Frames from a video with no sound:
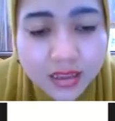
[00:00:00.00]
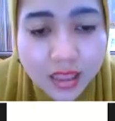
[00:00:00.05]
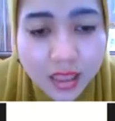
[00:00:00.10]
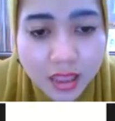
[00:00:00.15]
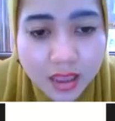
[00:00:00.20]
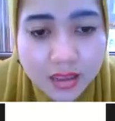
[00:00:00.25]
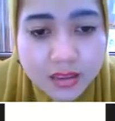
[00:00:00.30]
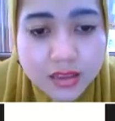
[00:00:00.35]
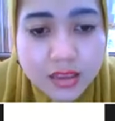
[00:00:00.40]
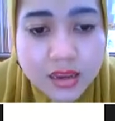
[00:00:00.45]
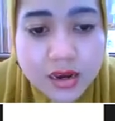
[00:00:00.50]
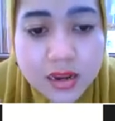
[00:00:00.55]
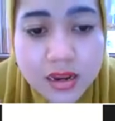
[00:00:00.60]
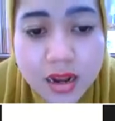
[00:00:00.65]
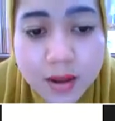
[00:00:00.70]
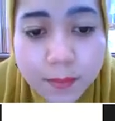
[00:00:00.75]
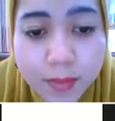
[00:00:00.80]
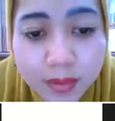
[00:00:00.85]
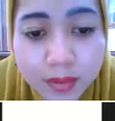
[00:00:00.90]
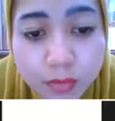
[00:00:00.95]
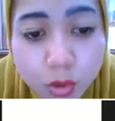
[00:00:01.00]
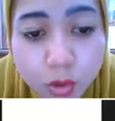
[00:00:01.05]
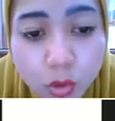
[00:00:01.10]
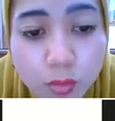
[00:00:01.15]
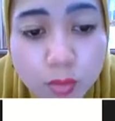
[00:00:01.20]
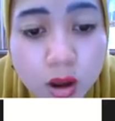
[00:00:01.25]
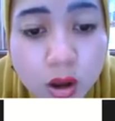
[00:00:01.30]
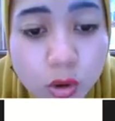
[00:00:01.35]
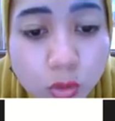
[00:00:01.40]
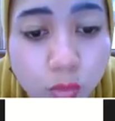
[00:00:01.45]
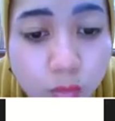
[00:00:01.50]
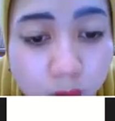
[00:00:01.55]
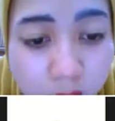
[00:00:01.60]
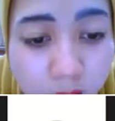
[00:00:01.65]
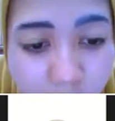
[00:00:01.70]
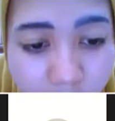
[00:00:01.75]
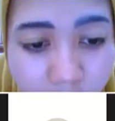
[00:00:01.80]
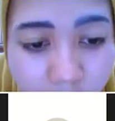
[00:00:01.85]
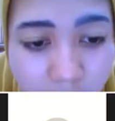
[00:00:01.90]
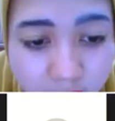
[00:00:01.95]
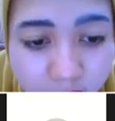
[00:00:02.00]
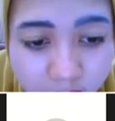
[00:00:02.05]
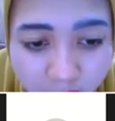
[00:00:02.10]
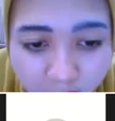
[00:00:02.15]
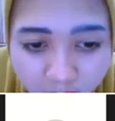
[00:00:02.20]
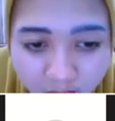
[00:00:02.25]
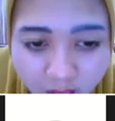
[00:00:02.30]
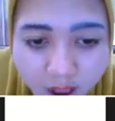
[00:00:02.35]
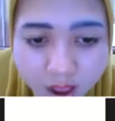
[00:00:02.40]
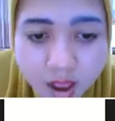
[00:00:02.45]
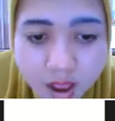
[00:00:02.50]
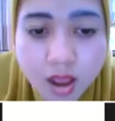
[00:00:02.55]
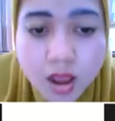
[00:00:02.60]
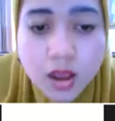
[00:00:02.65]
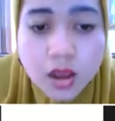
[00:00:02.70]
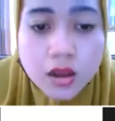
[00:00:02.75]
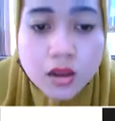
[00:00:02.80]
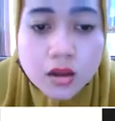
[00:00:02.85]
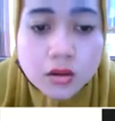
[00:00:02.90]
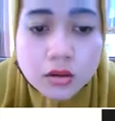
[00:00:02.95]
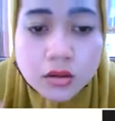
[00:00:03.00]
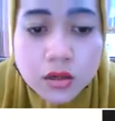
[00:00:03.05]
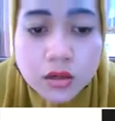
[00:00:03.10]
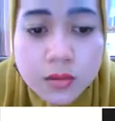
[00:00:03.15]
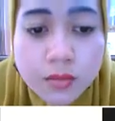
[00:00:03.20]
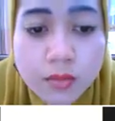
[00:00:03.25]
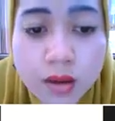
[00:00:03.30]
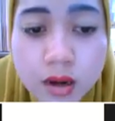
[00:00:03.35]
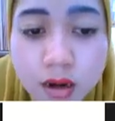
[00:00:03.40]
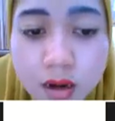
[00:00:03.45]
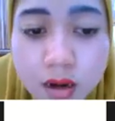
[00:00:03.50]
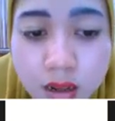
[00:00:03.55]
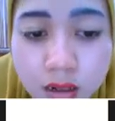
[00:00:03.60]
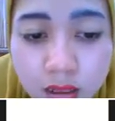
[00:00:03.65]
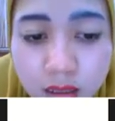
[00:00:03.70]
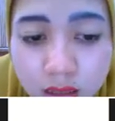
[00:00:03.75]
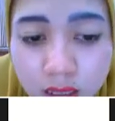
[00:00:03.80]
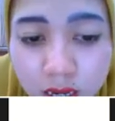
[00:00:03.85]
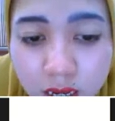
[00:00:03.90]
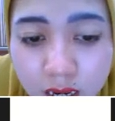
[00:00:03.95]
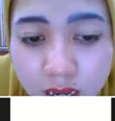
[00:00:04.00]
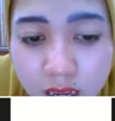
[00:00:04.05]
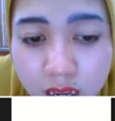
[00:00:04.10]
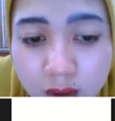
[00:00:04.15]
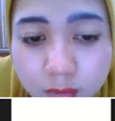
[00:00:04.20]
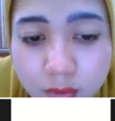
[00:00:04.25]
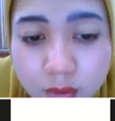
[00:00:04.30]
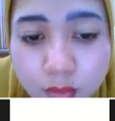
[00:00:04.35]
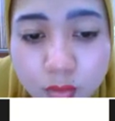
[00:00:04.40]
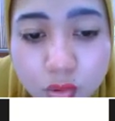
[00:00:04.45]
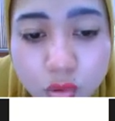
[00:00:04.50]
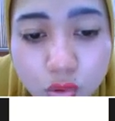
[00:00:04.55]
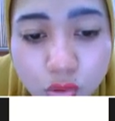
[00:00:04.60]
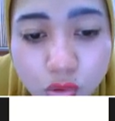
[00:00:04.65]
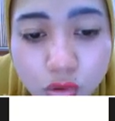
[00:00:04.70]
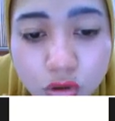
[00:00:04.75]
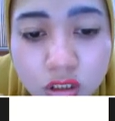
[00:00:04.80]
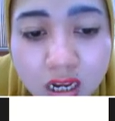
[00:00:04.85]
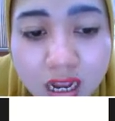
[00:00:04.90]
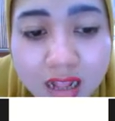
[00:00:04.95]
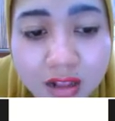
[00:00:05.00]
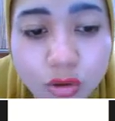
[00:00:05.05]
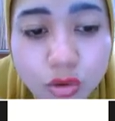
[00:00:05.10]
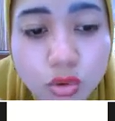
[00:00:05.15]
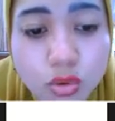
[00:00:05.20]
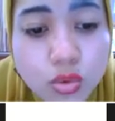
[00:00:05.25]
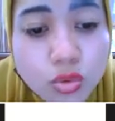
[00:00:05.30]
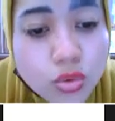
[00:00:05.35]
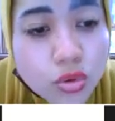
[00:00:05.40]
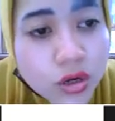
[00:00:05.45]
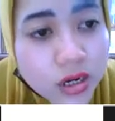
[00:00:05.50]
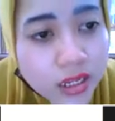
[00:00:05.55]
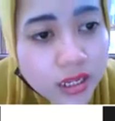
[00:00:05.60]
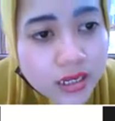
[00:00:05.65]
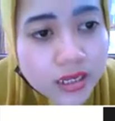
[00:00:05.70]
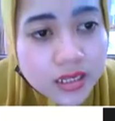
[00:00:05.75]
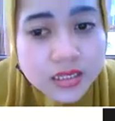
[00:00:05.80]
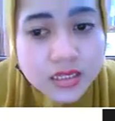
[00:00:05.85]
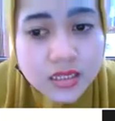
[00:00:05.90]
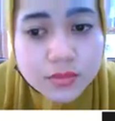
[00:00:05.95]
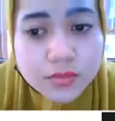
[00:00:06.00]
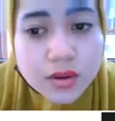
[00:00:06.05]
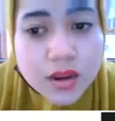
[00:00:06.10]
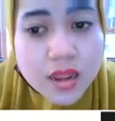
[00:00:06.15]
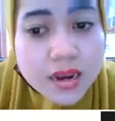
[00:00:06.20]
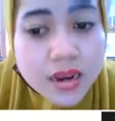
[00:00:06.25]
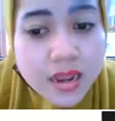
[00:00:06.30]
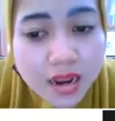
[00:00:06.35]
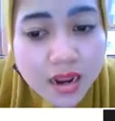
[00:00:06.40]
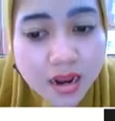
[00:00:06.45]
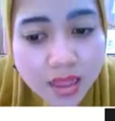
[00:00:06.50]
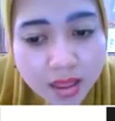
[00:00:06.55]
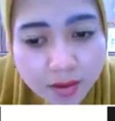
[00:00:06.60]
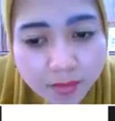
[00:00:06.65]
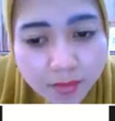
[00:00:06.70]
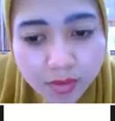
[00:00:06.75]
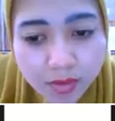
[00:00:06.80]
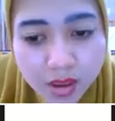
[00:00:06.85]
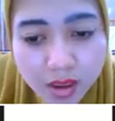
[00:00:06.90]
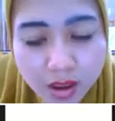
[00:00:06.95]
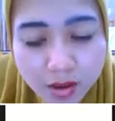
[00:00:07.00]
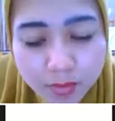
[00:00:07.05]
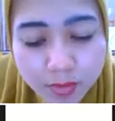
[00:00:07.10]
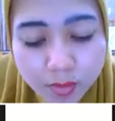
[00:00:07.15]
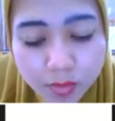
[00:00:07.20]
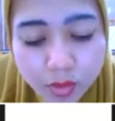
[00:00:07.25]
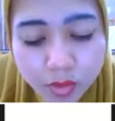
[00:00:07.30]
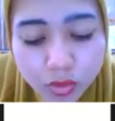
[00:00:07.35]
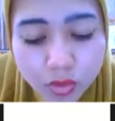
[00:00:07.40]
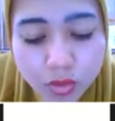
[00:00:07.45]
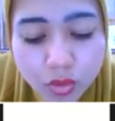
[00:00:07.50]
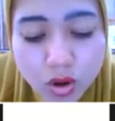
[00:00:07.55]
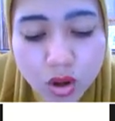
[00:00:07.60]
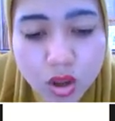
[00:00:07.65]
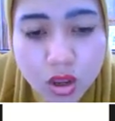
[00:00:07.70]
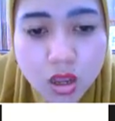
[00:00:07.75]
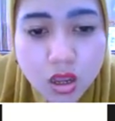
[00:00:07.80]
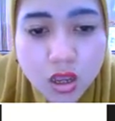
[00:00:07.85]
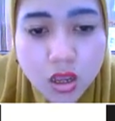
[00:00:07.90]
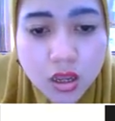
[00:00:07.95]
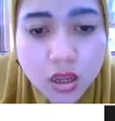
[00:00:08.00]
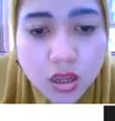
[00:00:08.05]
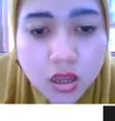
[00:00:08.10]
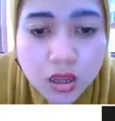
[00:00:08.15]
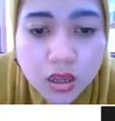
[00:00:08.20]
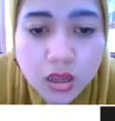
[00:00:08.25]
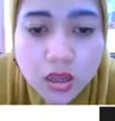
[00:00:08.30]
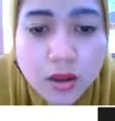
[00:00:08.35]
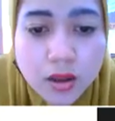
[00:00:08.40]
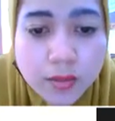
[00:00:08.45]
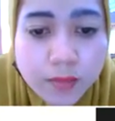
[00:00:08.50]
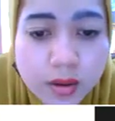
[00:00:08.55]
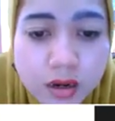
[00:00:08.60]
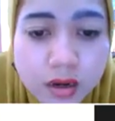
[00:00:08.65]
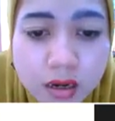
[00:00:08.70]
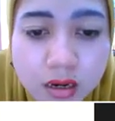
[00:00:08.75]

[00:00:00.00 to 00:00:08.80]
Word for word: ya jadi dapat berubah-ubah. Nah, di mana letaknya membungkus kantung urin sebelah dalam ya, membentuk eh, apa